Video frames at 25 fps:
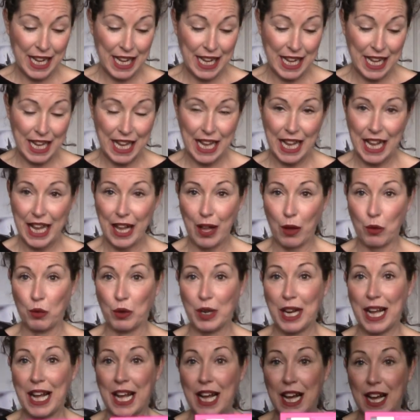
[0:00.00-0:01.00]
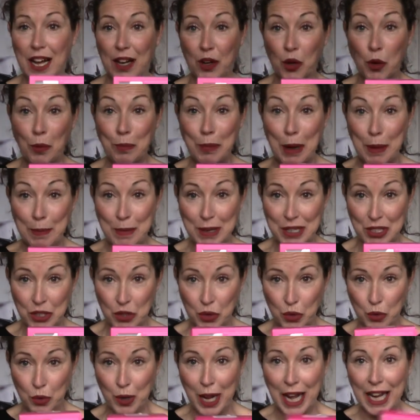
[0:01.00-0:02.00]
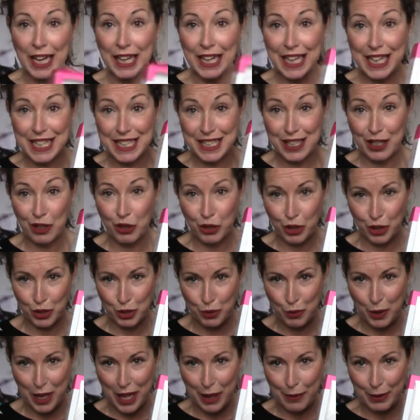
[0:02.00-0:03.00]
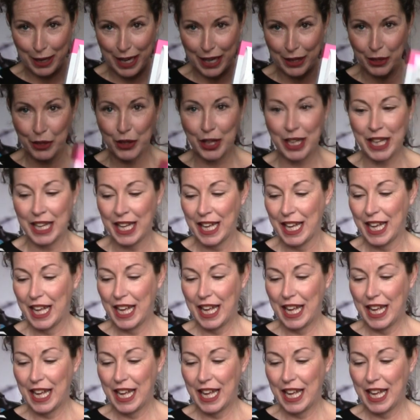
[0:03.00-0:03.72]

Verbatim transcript: eh, una copa menstrual, es de lo que os voy a hablar hoy.